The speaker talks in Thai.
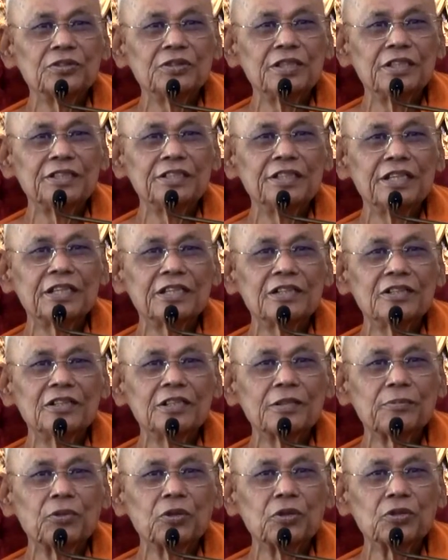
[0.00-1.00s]
จริงๆเขา
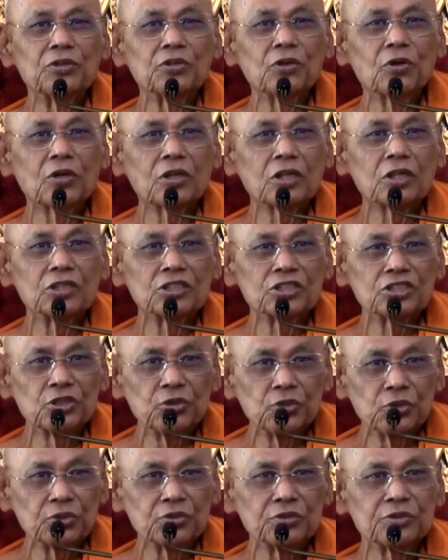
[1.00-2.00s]
เรียกโพชฌงก
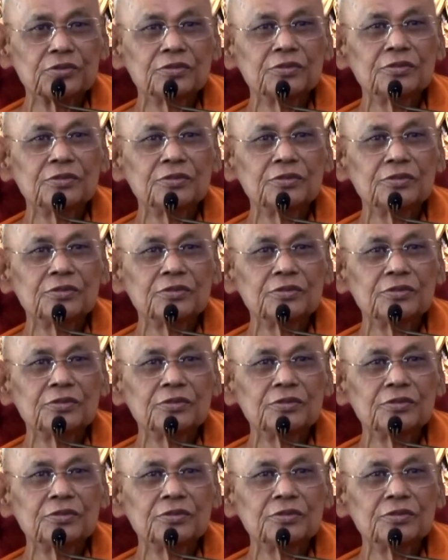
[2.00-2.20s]
สูตร